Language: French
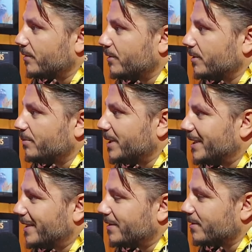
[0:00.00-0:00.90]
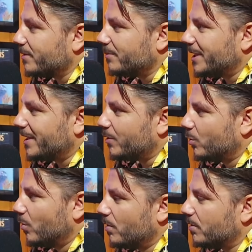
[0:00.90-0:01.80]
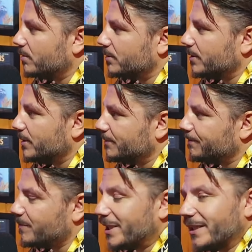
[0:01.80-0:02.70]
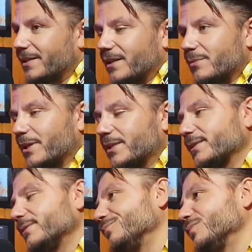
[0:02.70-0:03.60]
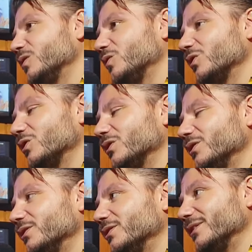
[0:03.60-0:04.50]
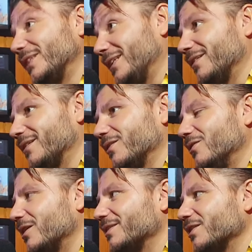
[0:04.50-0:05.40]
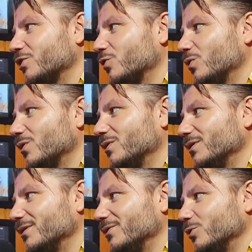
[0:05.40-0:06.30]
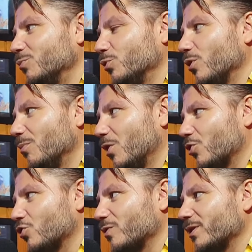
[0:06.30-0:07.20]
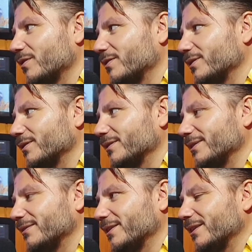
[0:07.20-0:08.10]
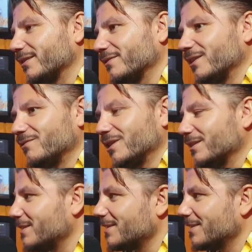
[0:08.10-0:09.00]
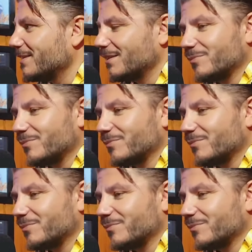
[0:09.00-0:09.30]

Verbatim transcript: de Midnight Midnight Toll, tu vois, mm. Midnight Express, donc qui était en récession de poudre blanche lui. Donc c'est vrai qu'il devait avoir des idées un